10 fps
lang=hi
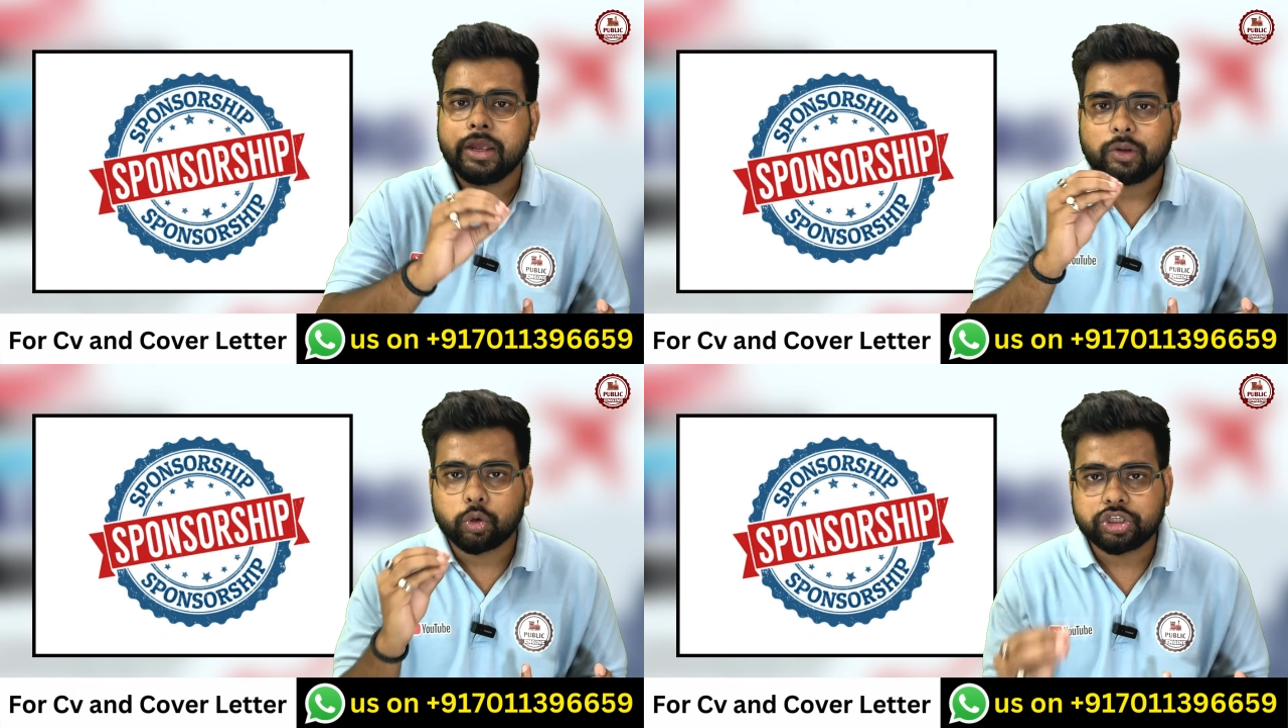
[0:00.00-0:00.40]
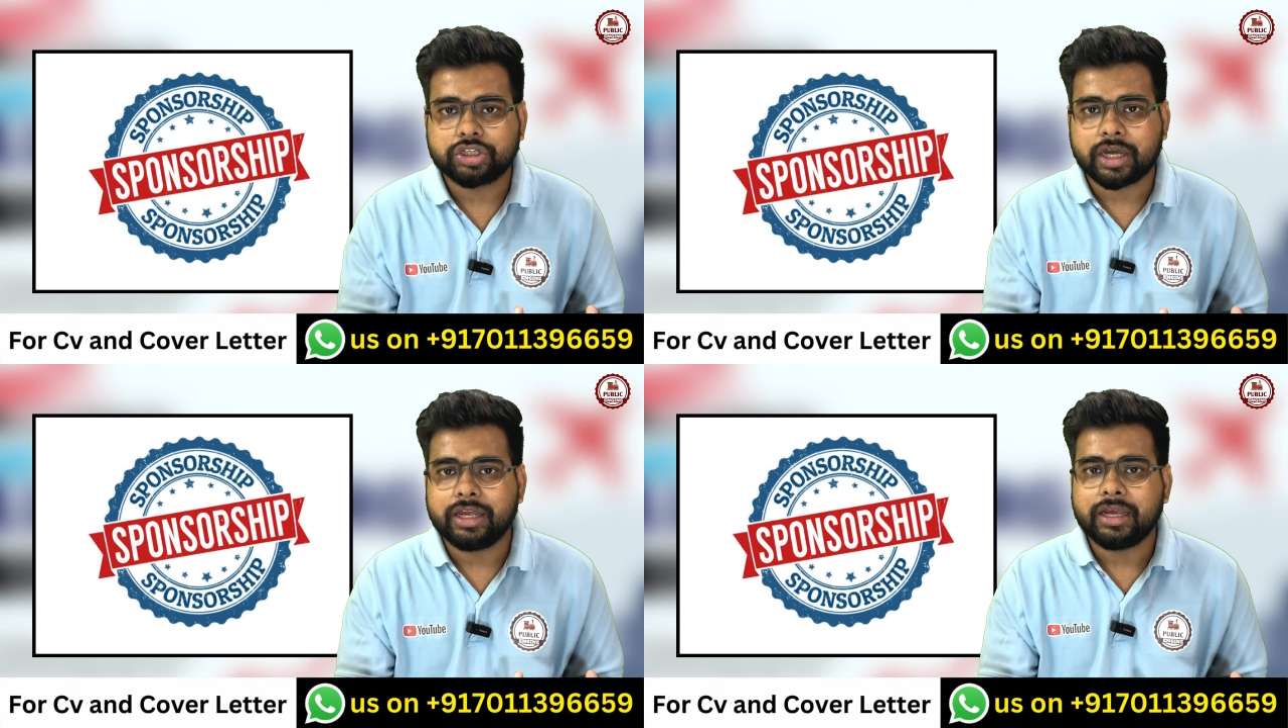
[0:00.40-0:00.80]
कोशिश
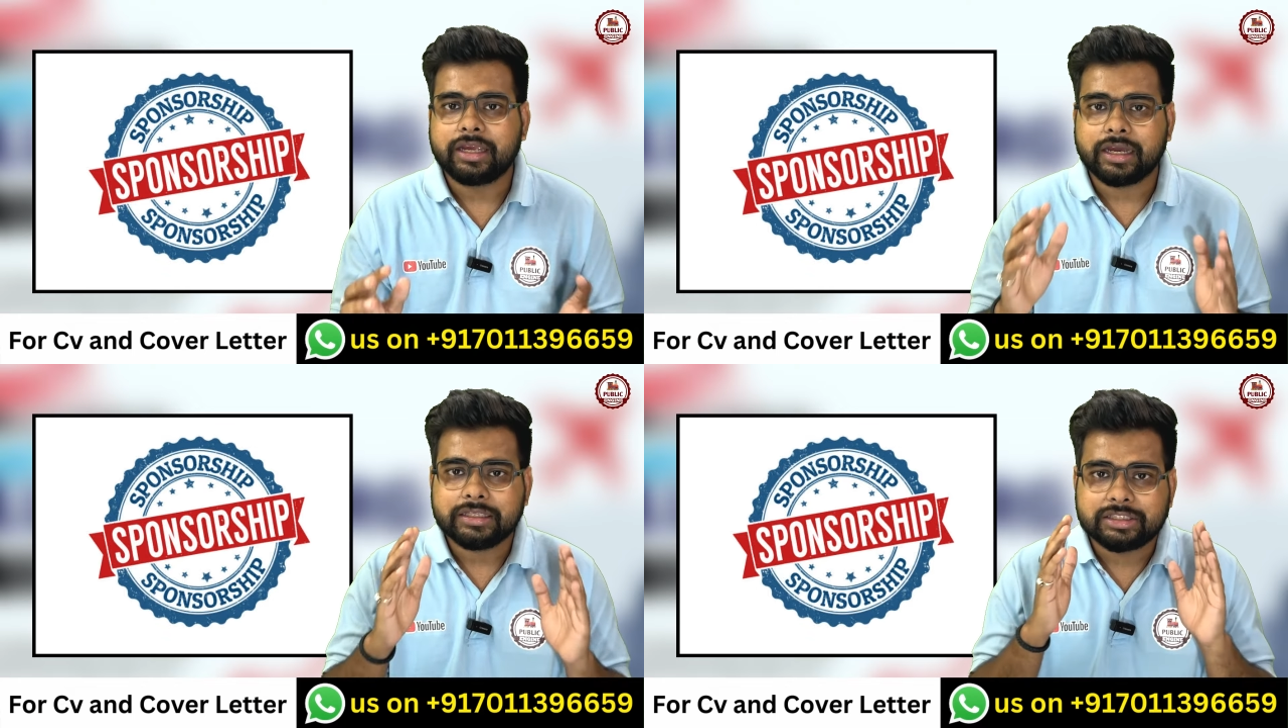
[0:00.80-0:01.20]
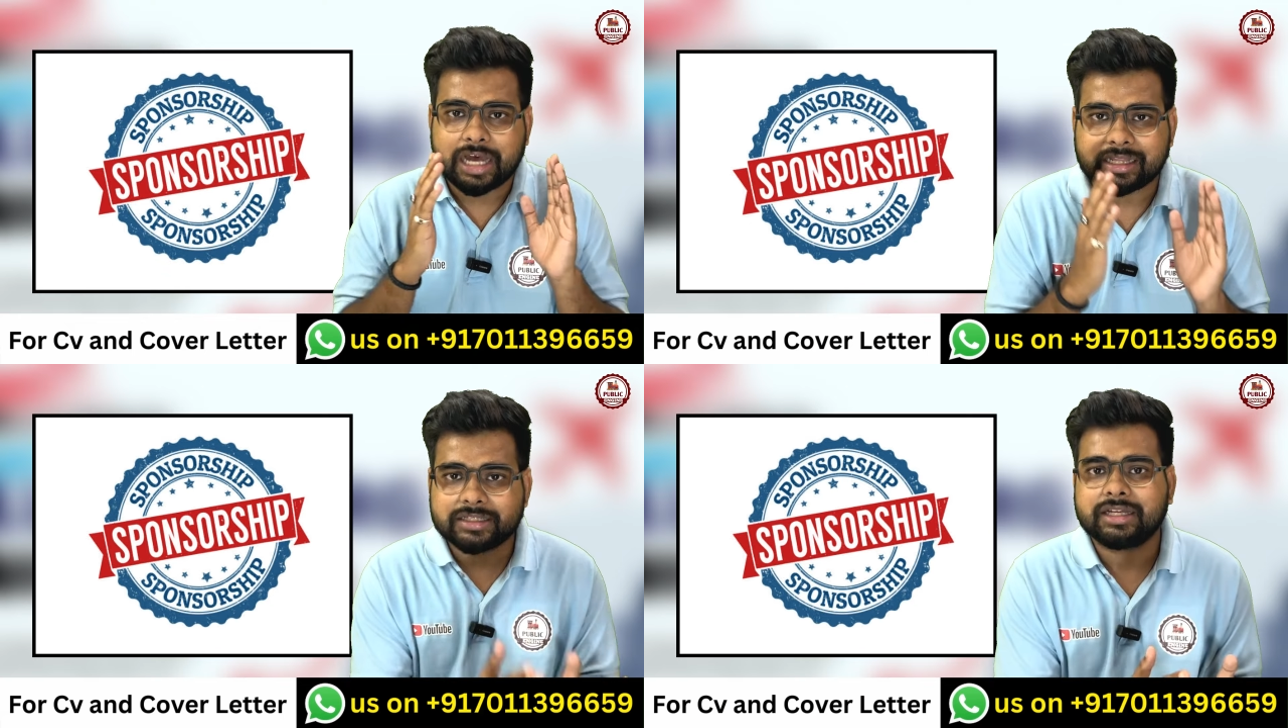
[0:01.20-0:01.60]
करिए कि
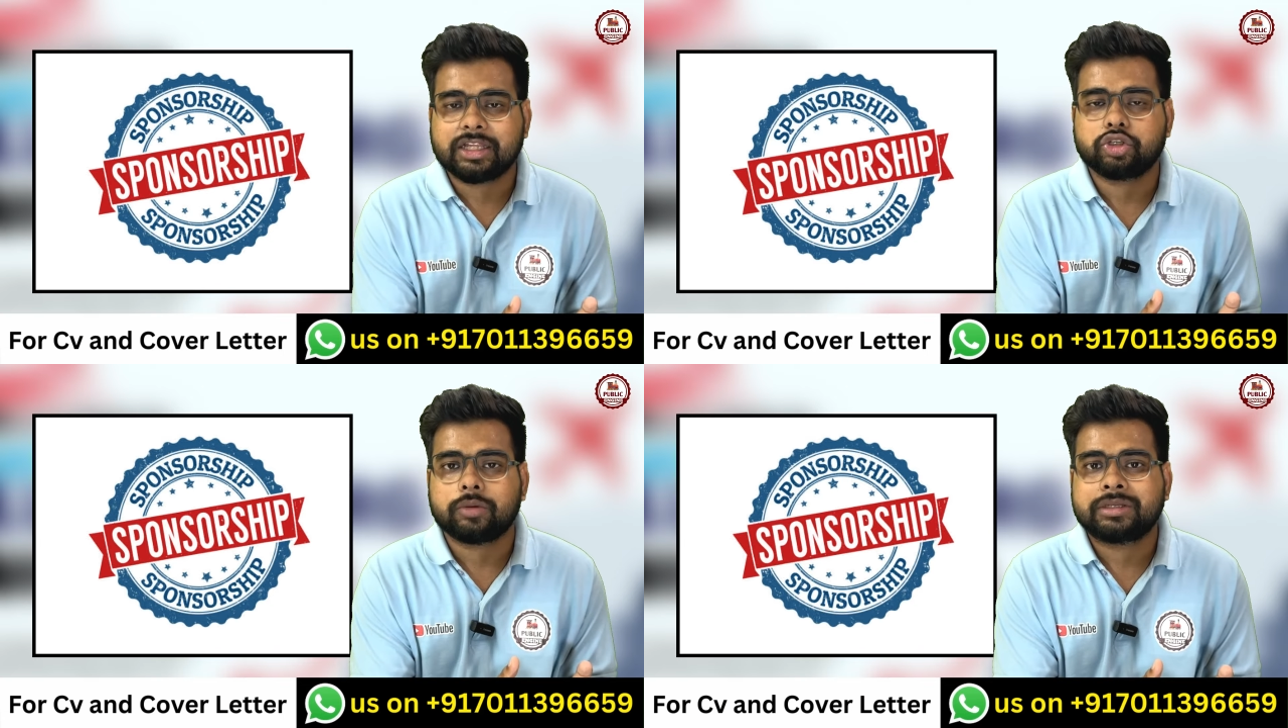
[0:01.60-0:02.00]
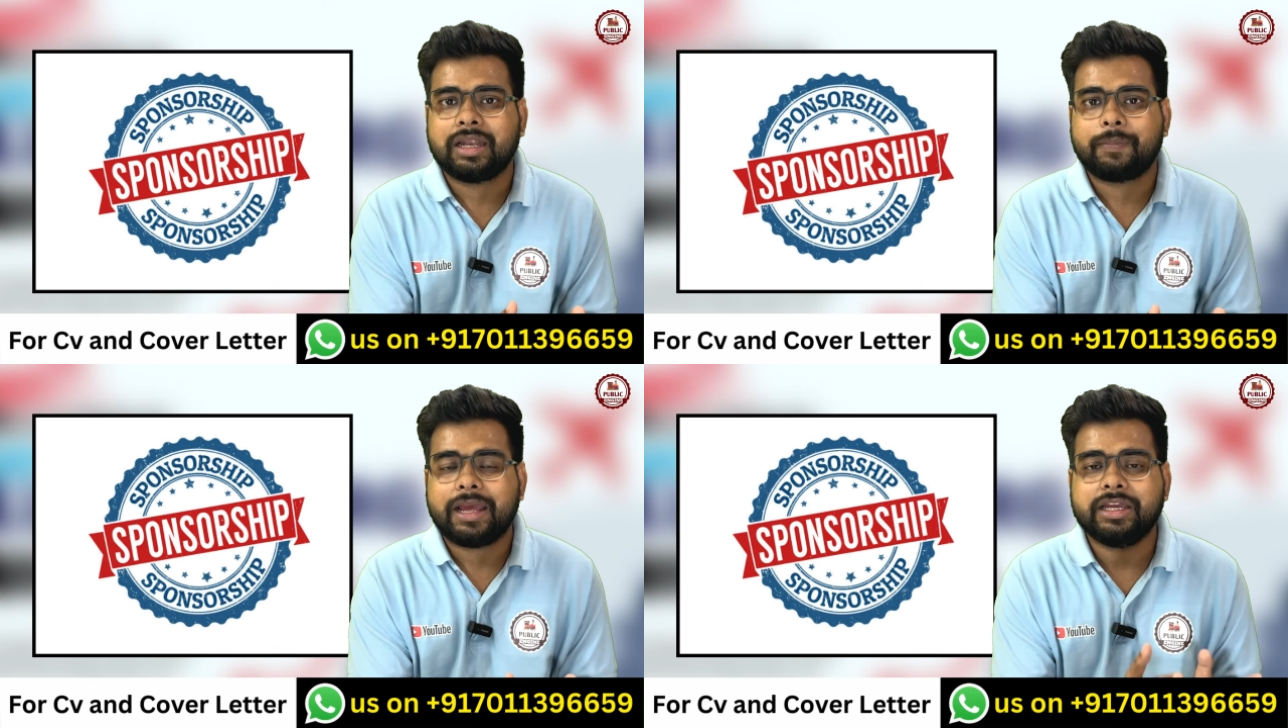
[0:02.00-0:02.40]
ज्यादा से ज्यादा जॉब्स के लिए
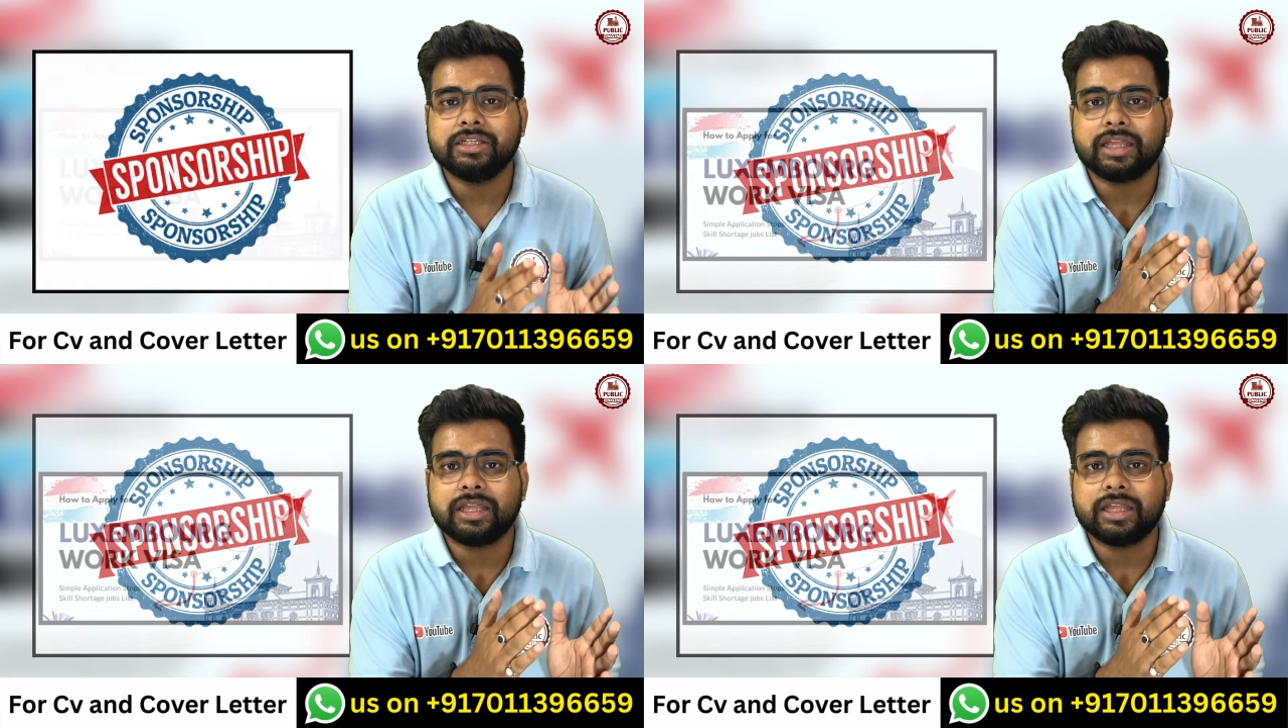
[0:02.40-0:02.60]
अप्लाई कीजिए